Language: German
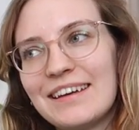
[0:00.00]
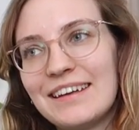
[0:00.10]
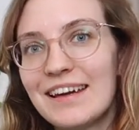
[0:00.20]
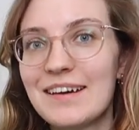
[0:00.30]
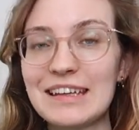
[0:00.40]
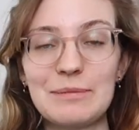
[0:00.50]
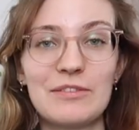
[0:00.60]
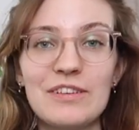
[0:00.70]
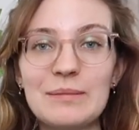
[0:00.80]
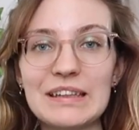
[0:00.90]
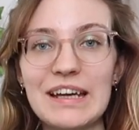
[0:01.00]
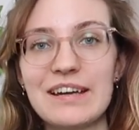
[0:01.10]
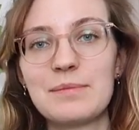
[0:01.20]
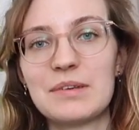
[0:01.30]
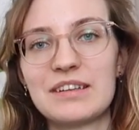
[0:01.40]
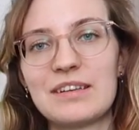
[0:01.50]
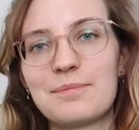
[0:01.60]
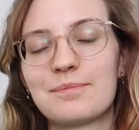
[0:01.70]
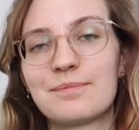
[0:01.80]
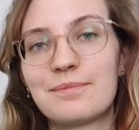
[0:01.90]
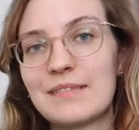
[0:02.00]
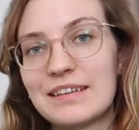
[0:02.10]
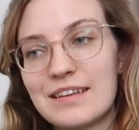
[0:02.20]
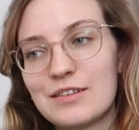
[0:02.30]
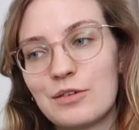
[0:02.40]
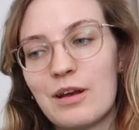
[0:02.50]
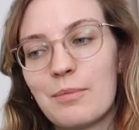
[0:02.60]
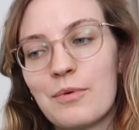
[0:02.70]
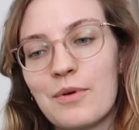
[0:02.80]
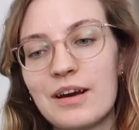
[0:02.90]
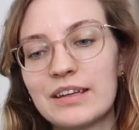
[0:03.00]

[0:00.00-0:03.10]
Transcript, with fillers: Ja, ich befinde mich gerade mitten im Technolabor.